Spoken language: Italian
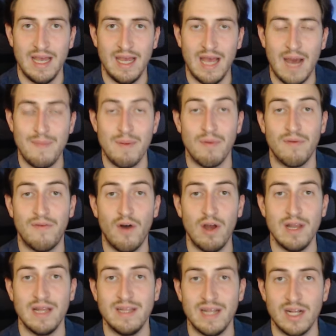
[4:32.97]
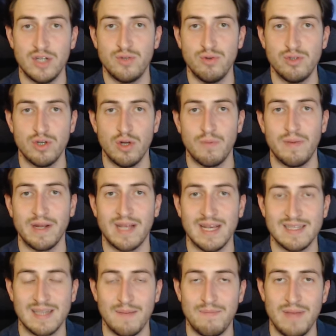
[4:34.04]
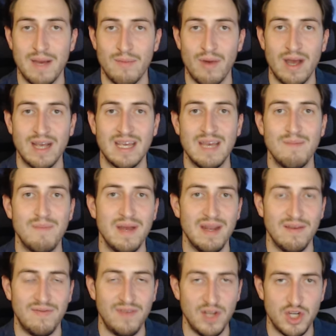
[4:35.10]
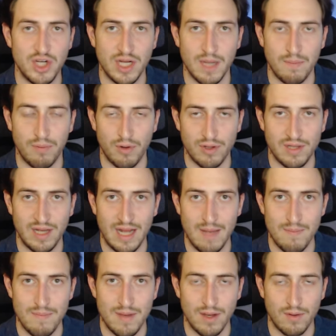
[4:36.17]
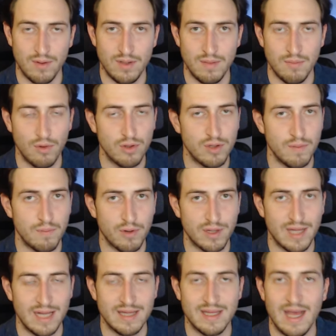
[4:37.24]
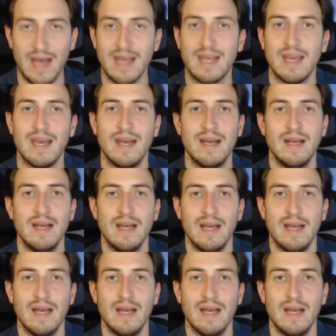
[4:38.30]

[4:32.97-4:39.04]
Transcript: e abbiamo voglia di raggiungerlo perché sappiamo anche i benefici che porterebbe, quindi molto importante anche